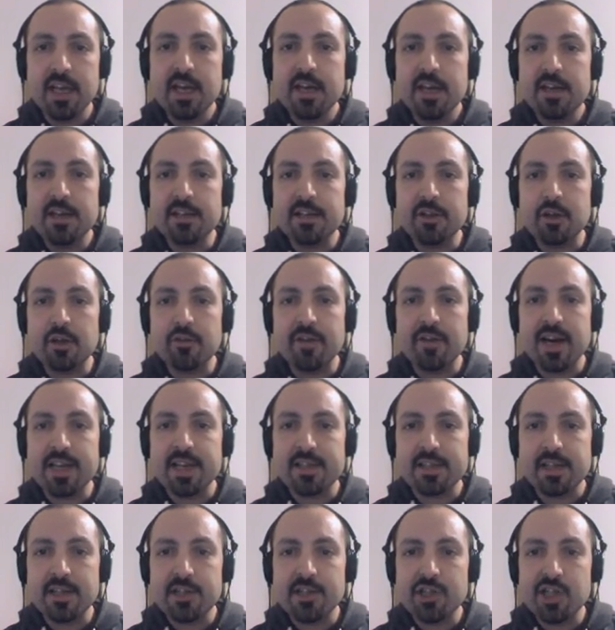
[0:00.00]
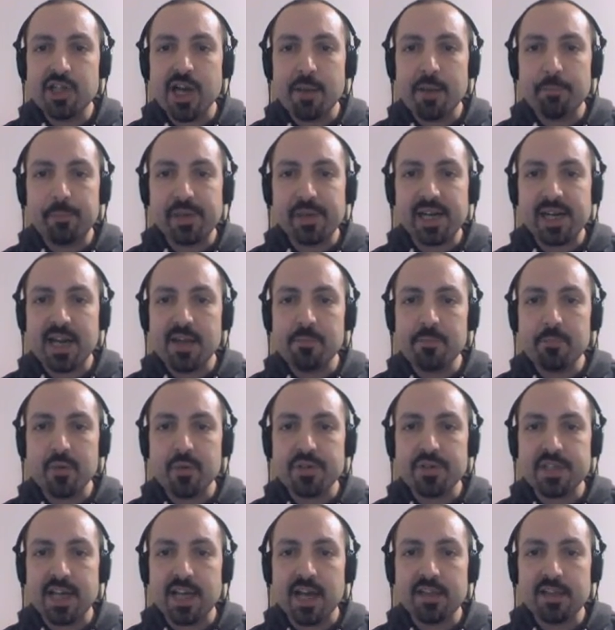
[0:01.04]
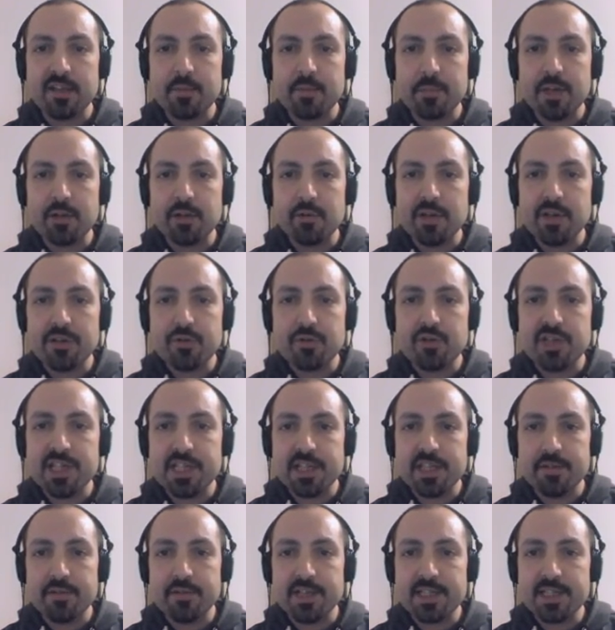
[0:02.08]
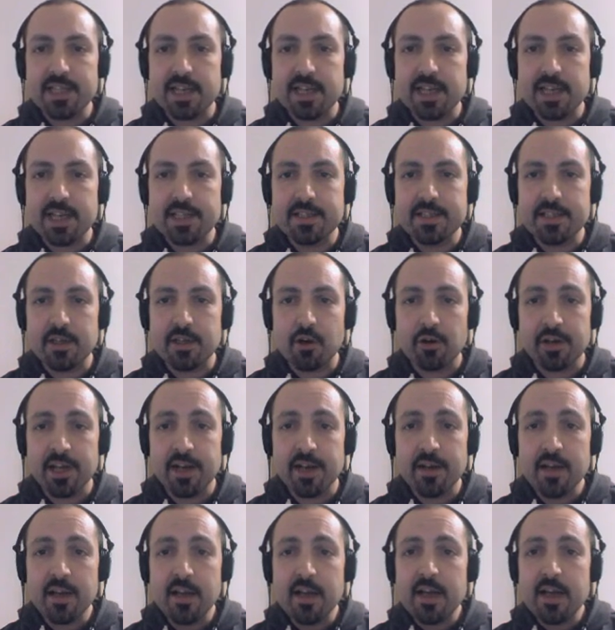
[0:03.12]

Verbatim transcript: ritrovarsele già preimpostate per una successiva installazione?